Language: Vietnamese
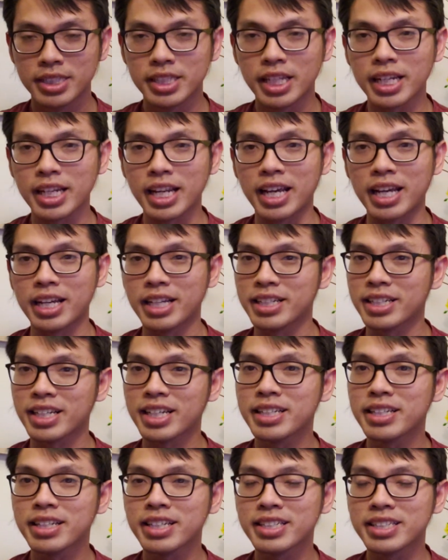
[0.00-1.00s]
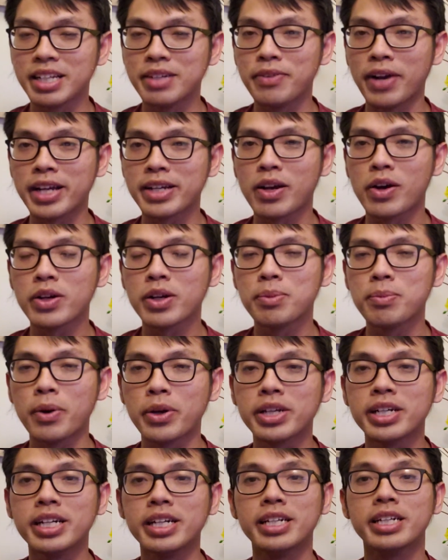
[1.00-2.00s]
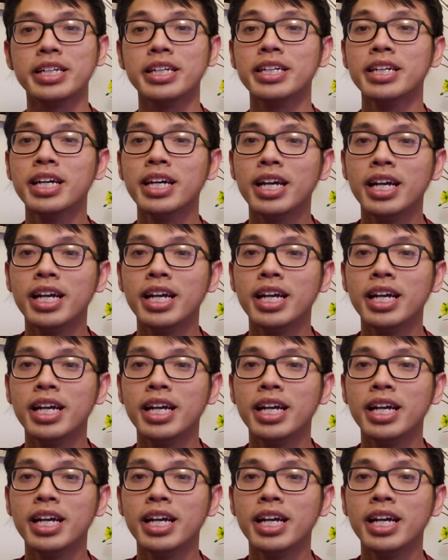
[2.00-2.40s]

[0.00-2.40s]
tức là cái cái sự phản đối của mọi người